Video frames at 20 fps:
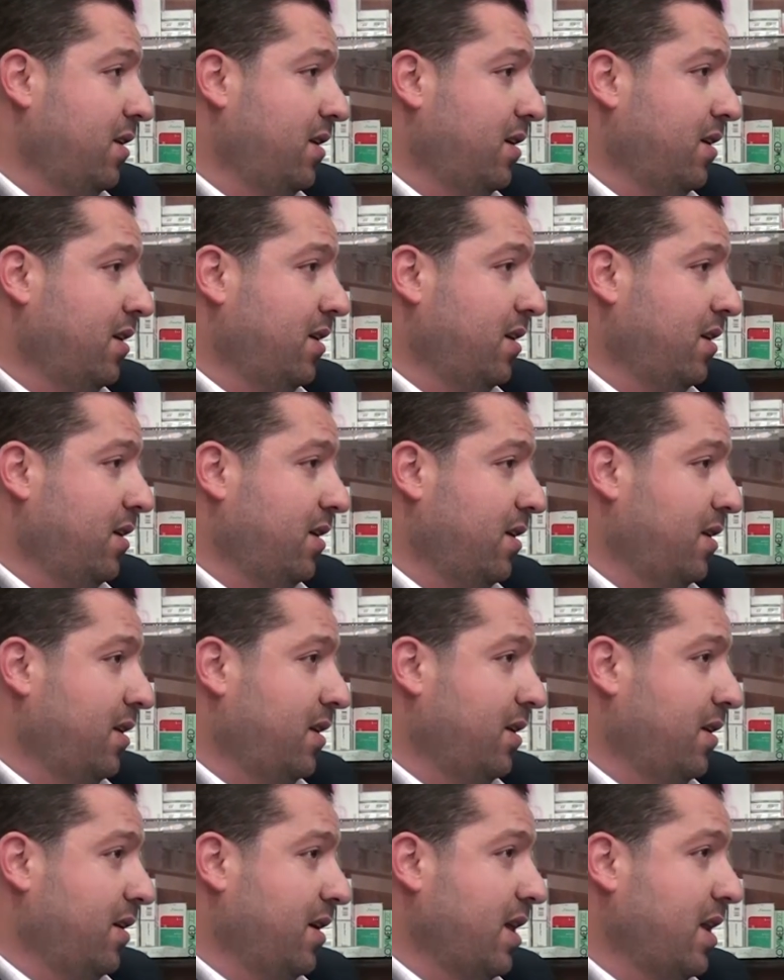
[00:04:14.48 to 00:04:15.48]

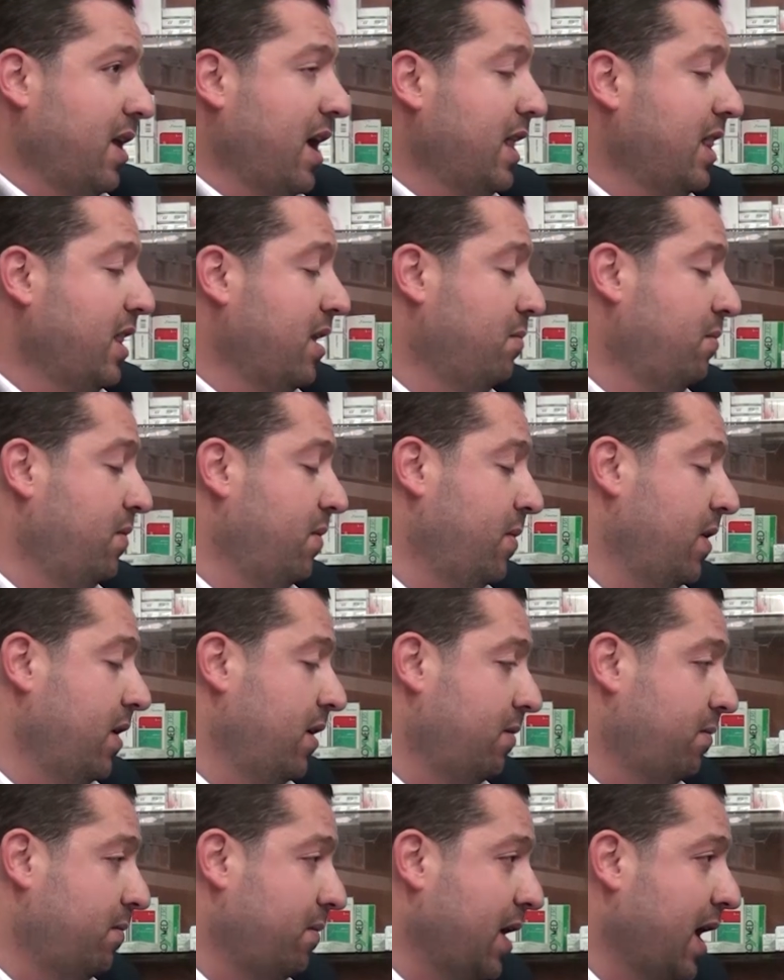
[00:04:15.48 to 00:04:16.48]
ال يعني حتى
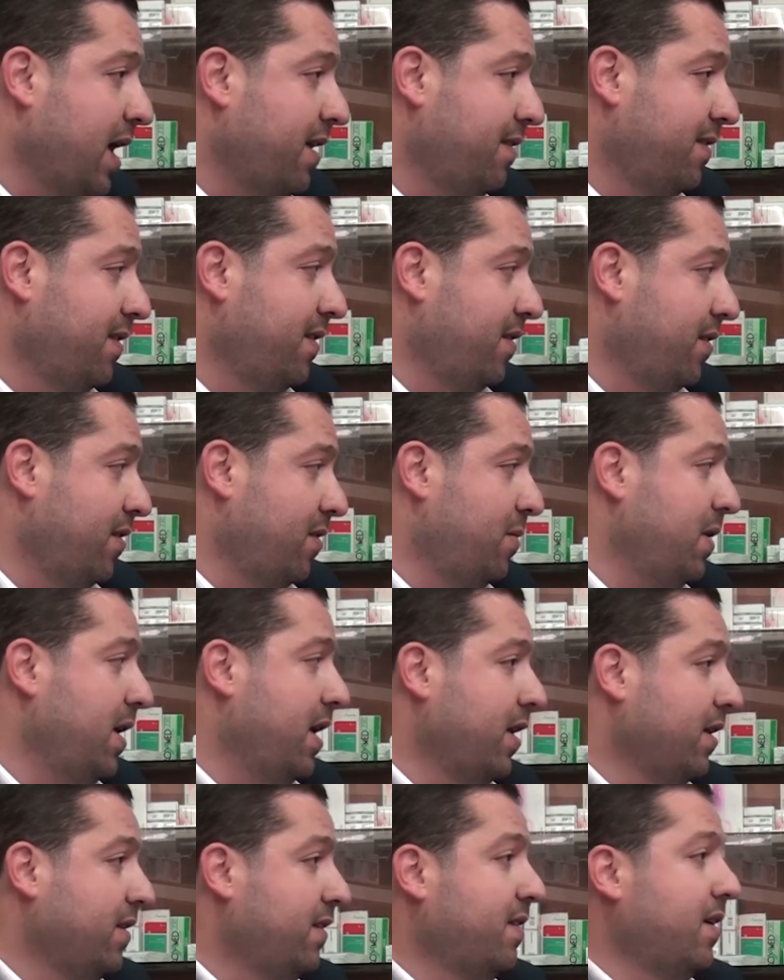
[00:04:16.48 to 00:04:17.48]
بيعزز البيئه
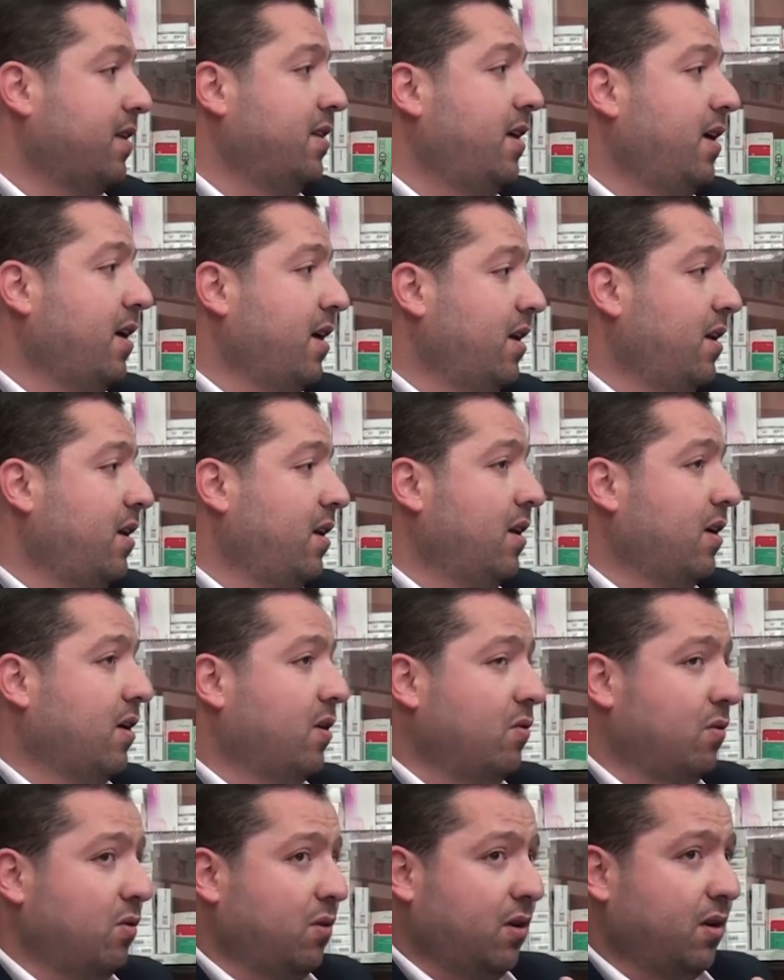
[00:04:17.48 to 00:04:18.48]
الاقتصاديه عندنا
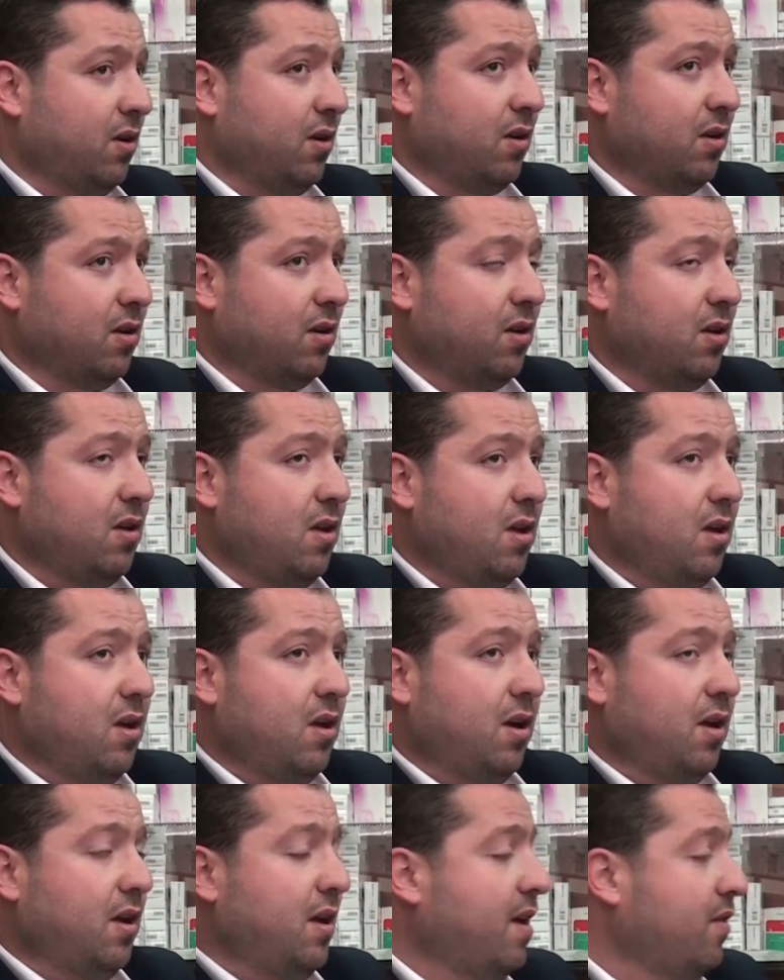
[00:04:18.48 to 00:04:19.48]

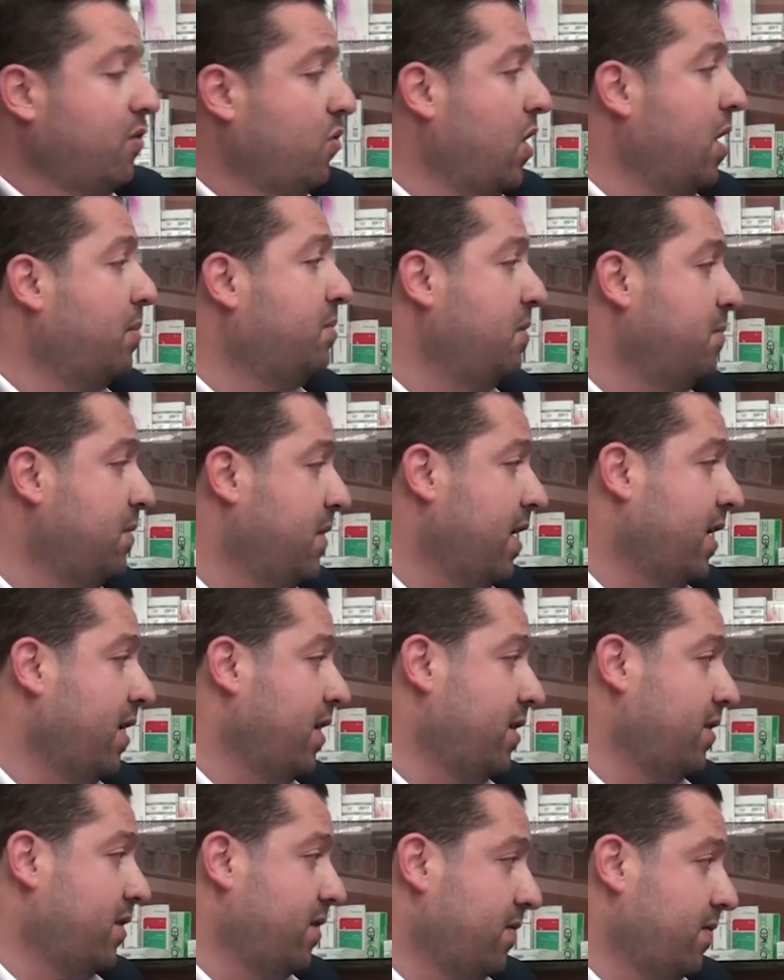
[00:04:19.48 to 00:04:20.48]
والناس كلها بتمدح
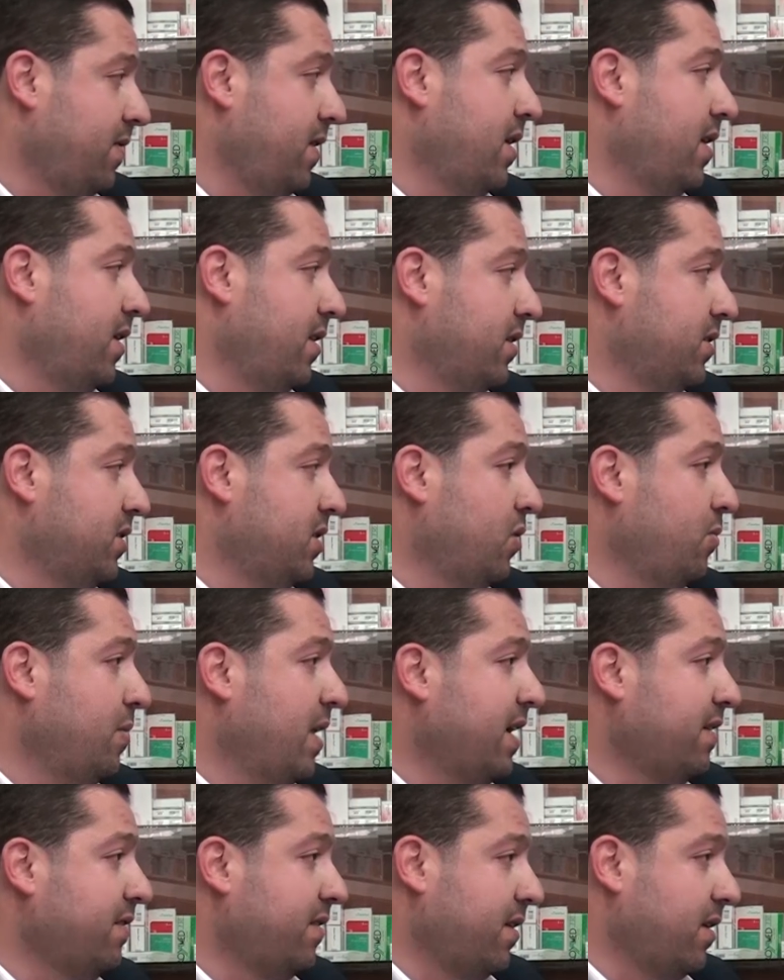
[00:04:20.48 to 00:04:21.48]
في هذا الشيء
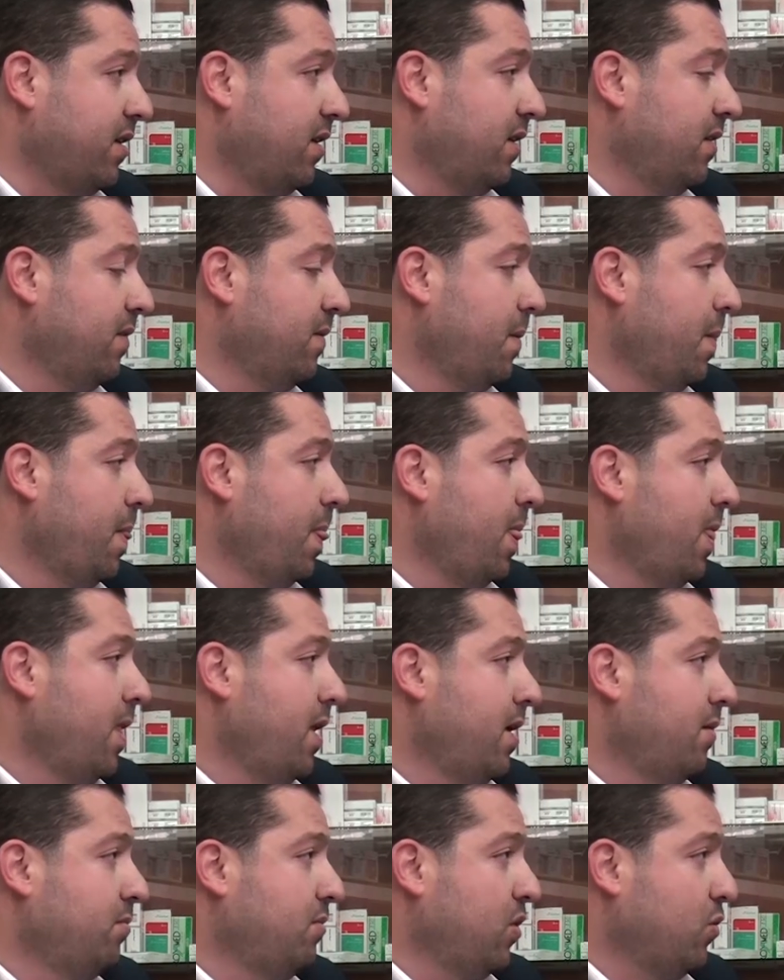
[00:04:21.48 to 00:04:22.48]
وبالعكس يعني
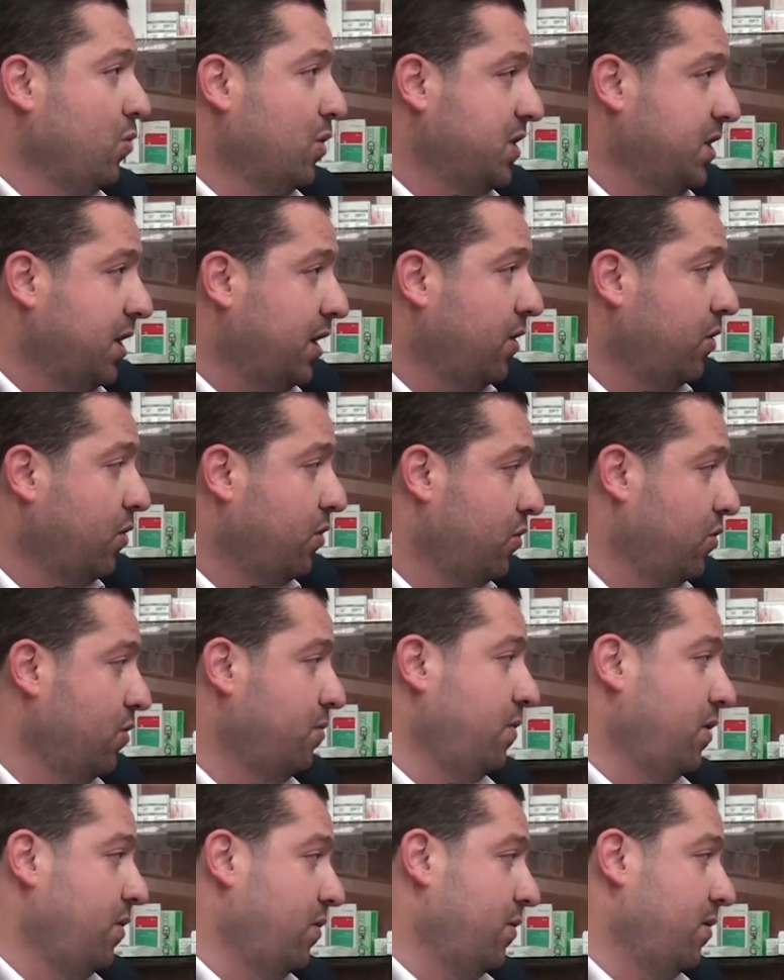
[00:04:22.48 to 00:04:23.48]
بتتوجه للاردن
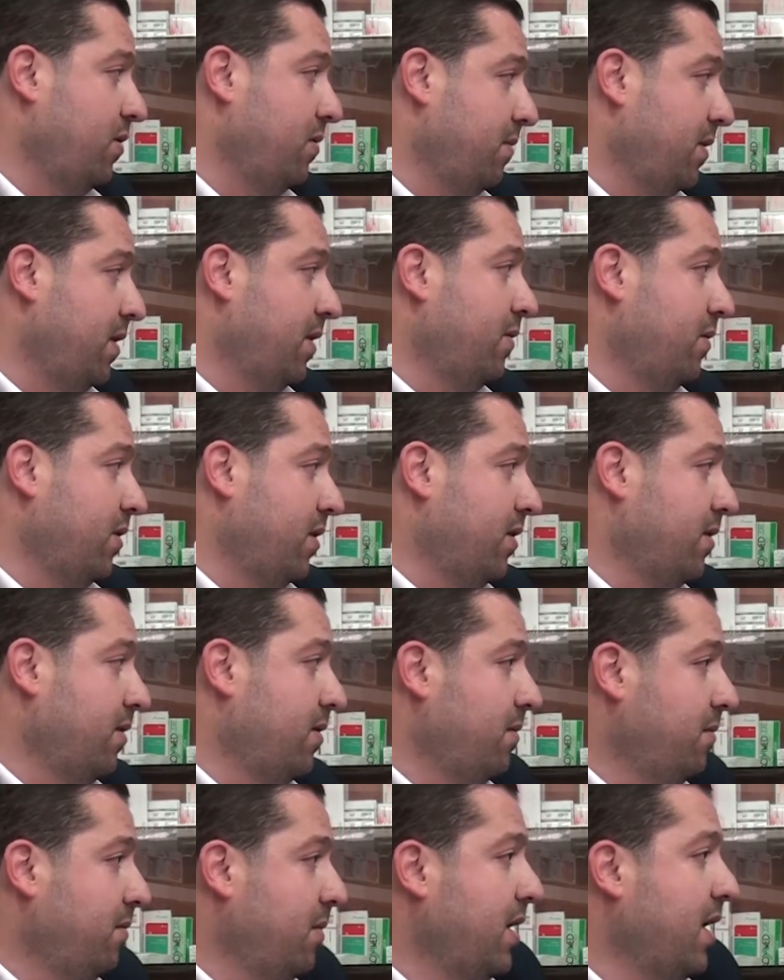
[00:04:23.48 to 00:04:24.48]
من من
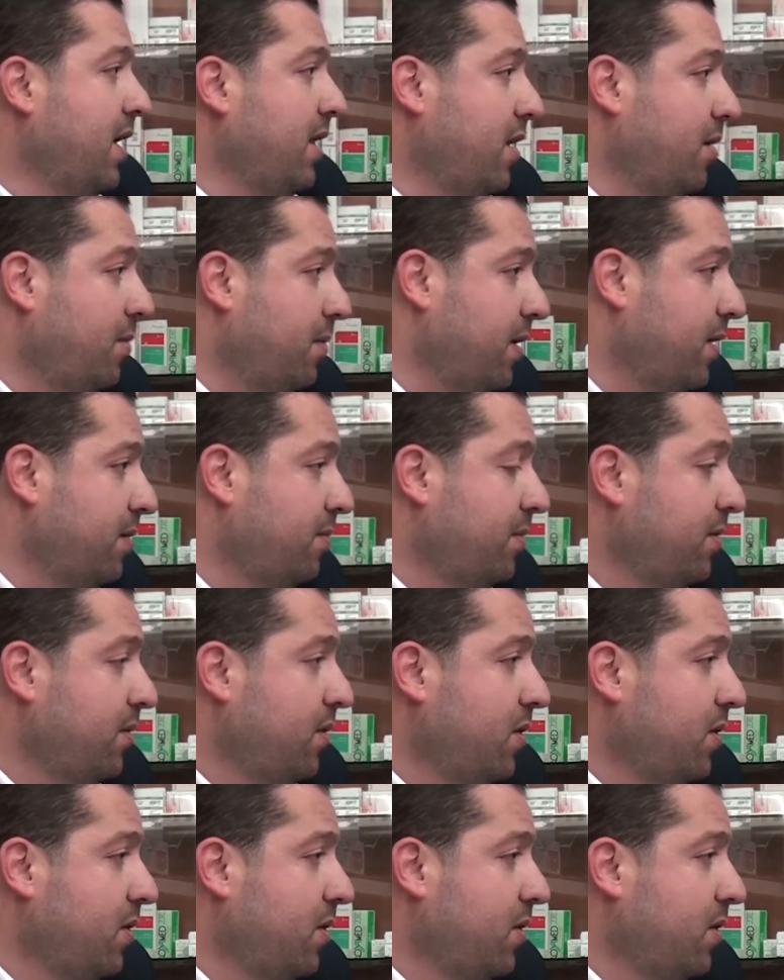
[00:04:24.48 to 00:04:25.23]
من هذا الباب